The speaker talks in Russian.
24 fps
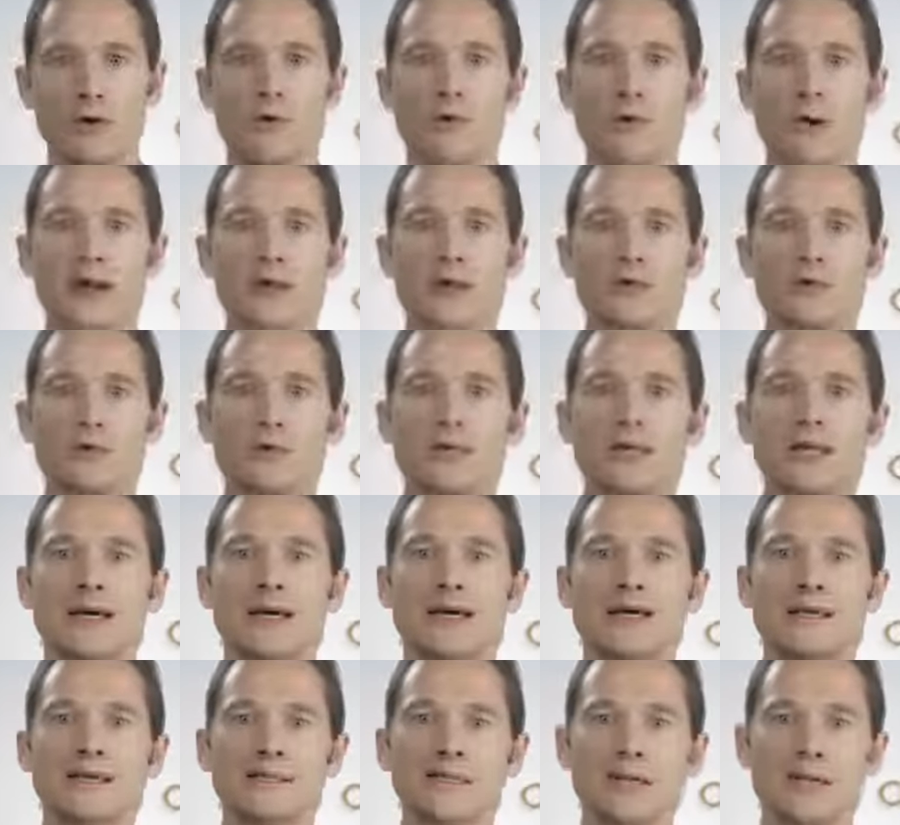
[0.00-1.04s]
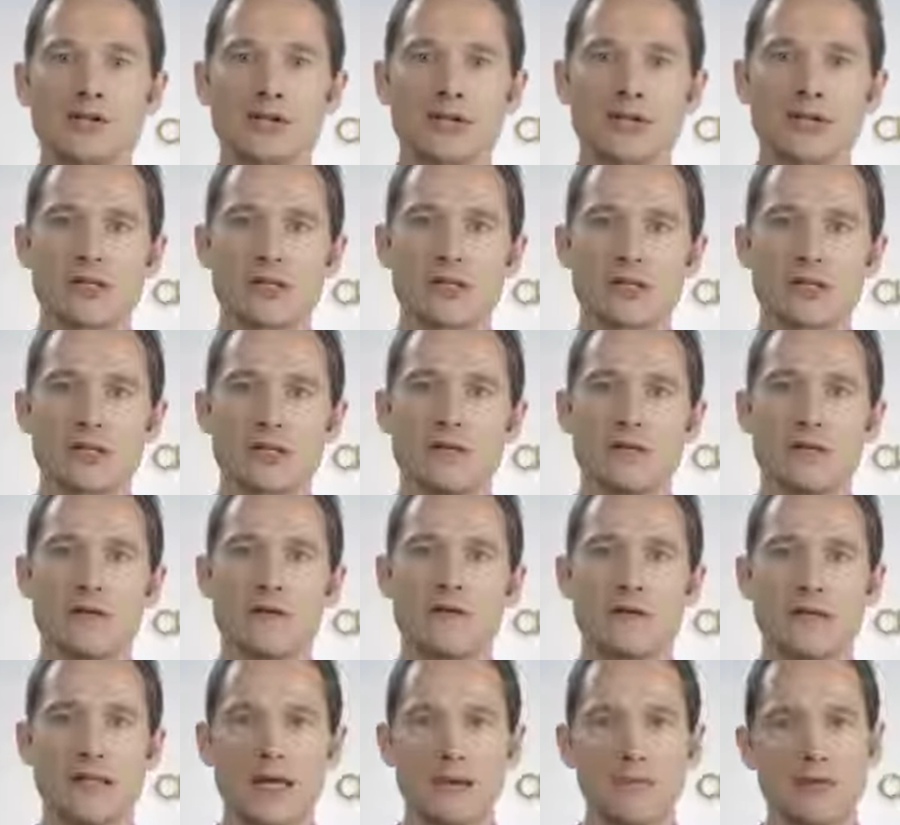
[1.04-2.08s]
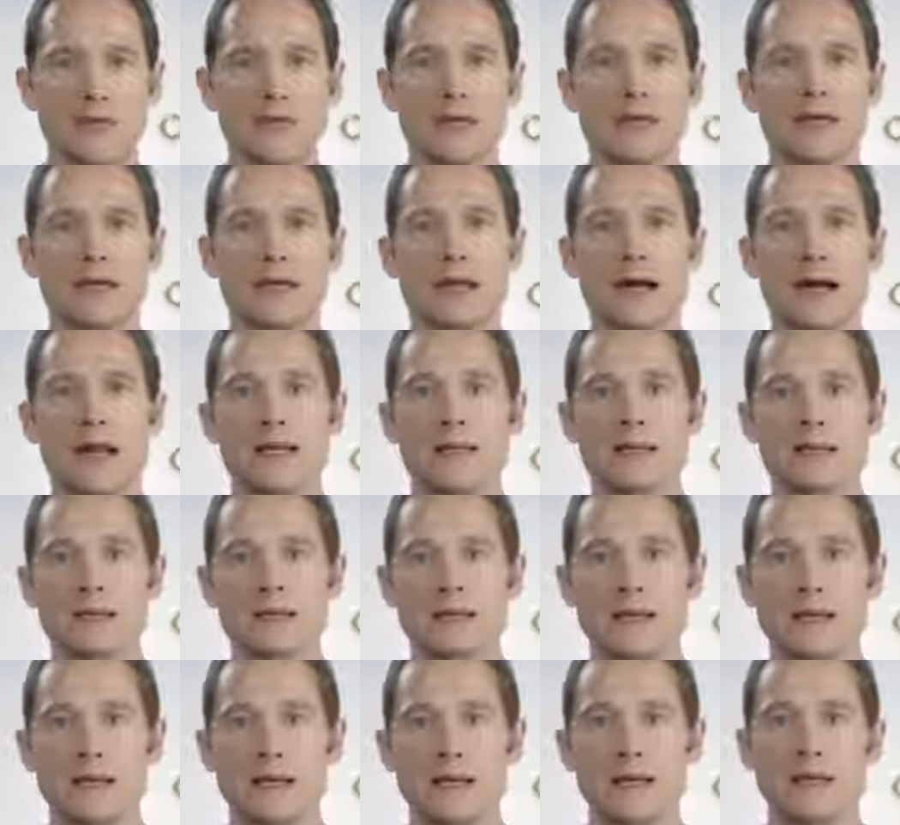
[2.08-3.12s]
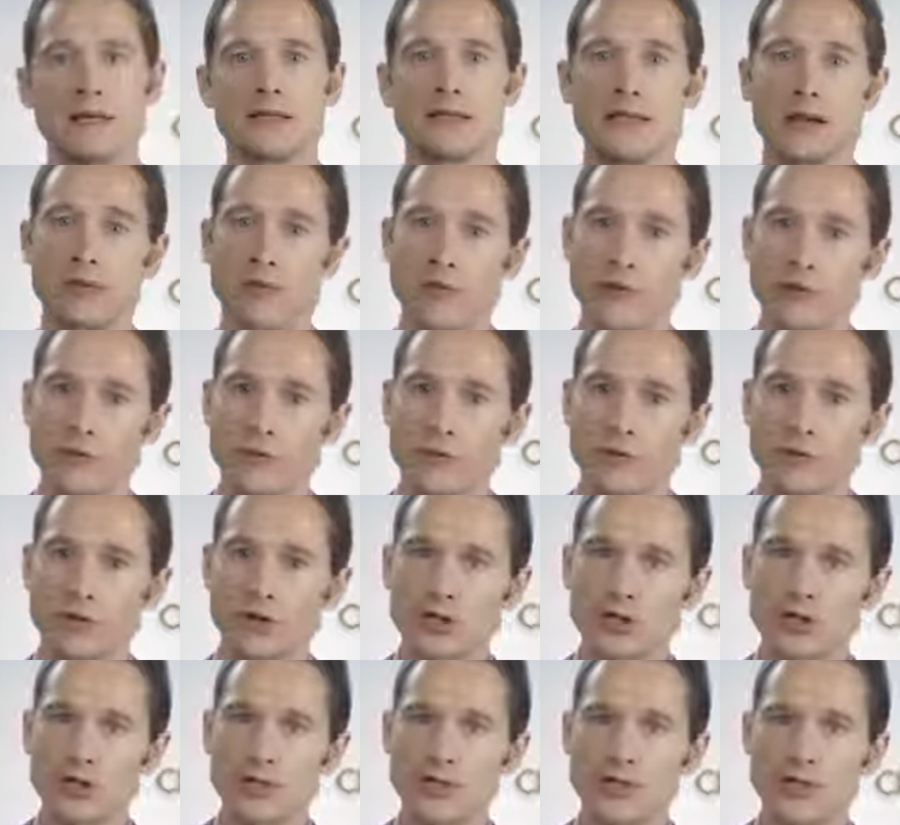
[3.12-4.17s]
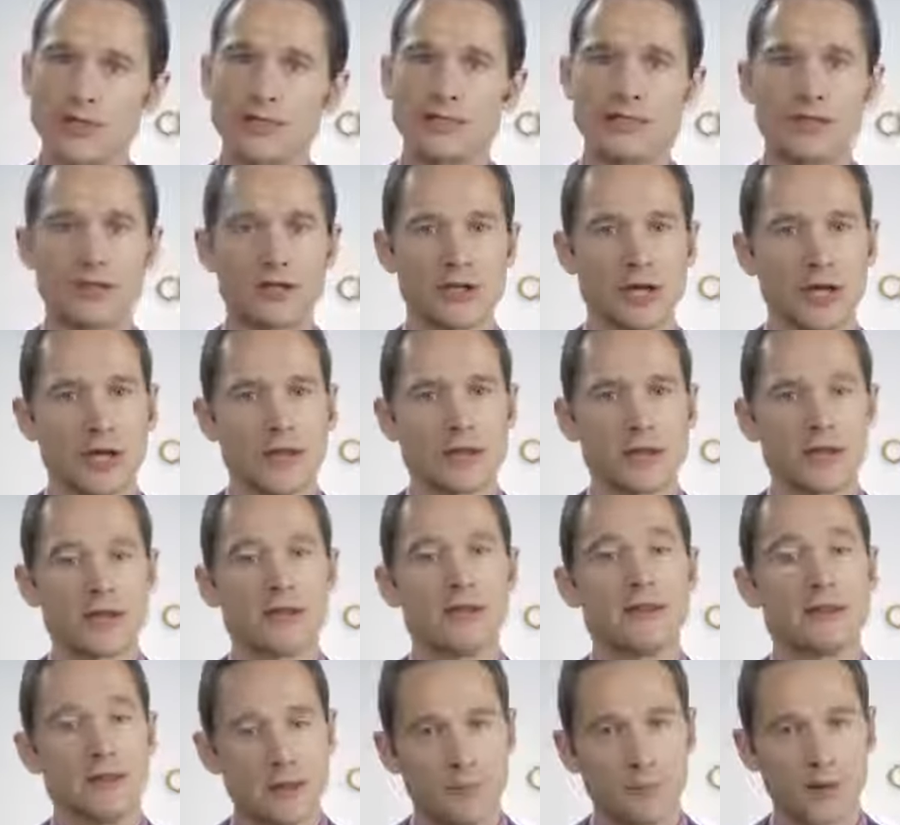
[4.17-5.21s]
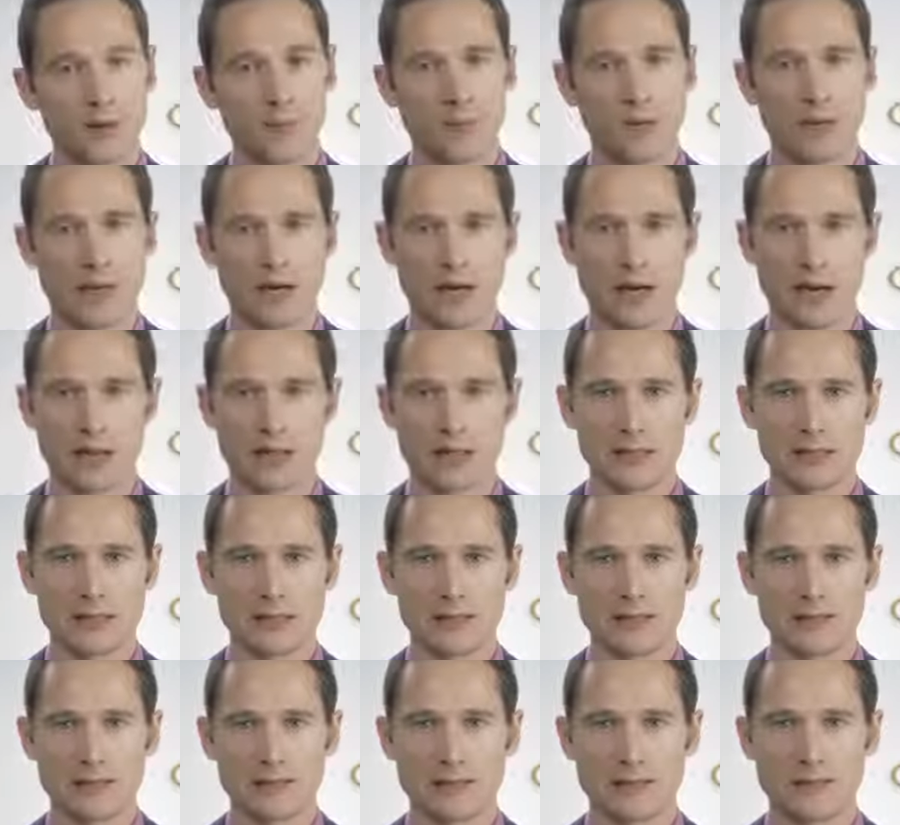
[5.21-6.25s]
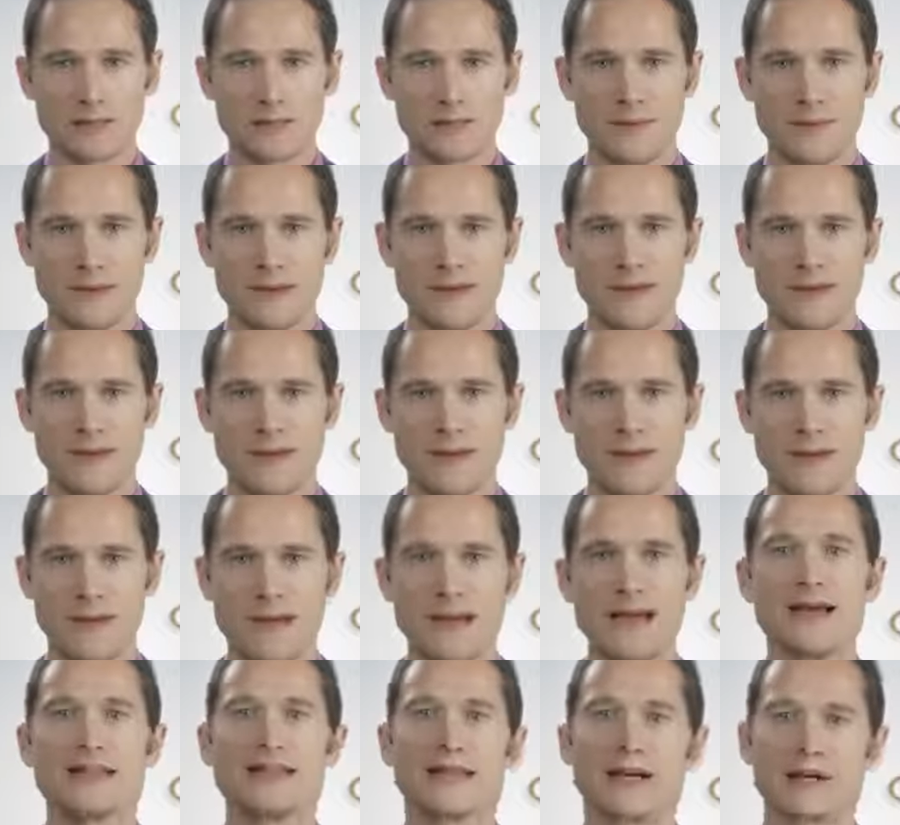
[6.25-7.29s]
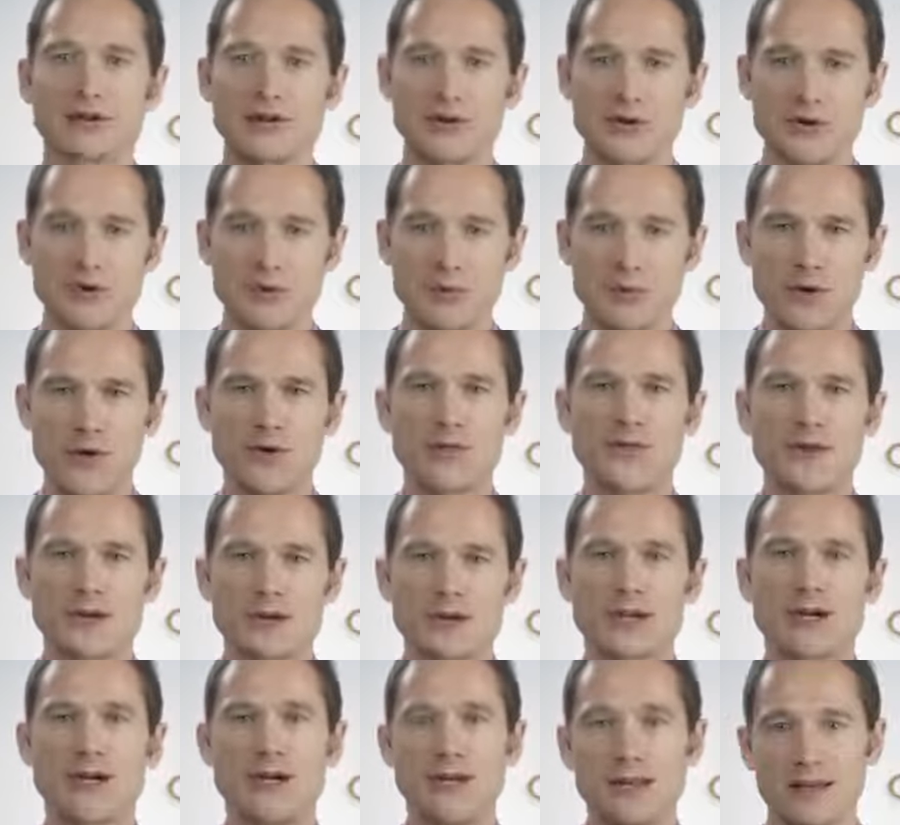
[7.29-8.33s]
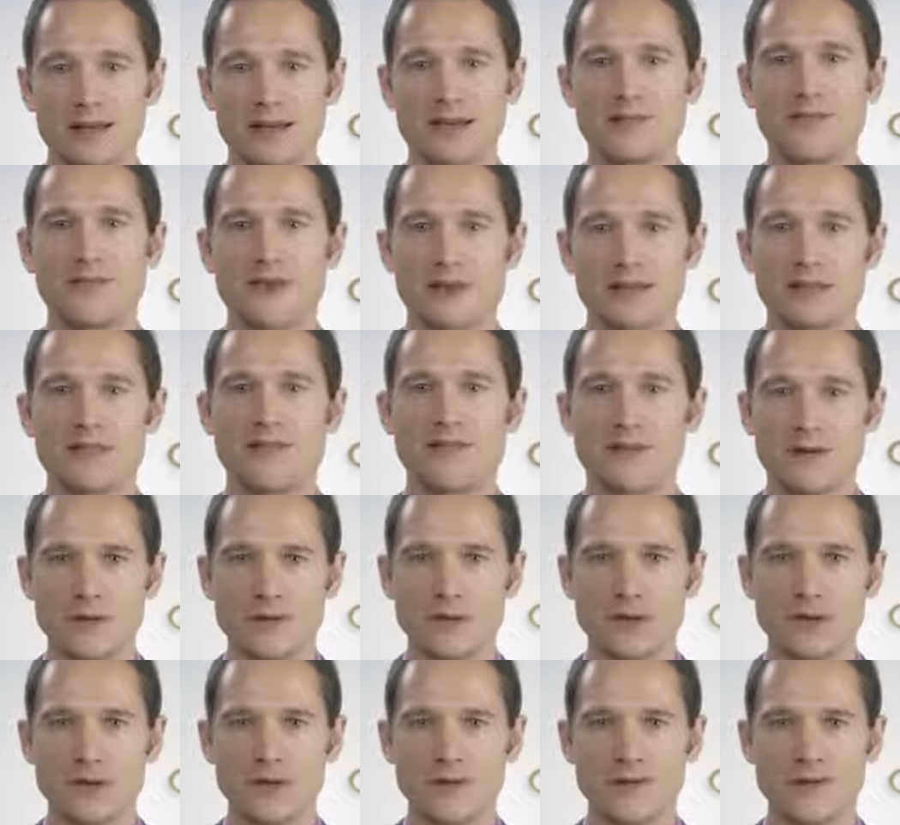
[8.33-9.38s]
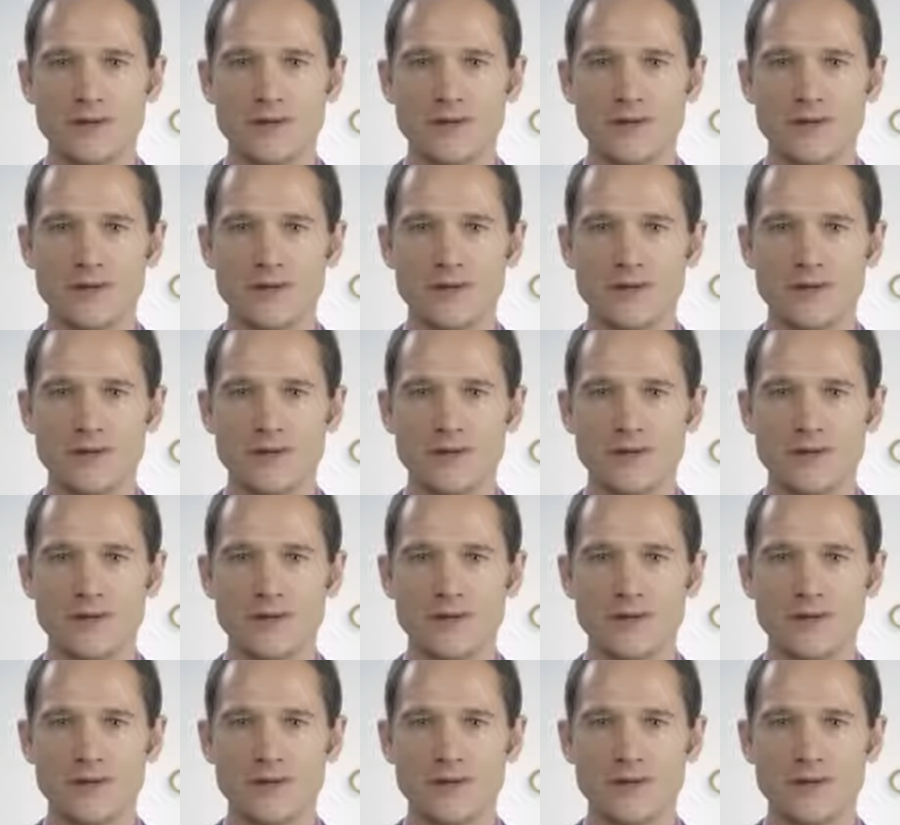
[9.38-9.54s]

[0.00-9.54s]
У продукта Essentials витамины и кальций такой функции изначально не предполагалось. Так что теперь у ваших клиентов есть выбор,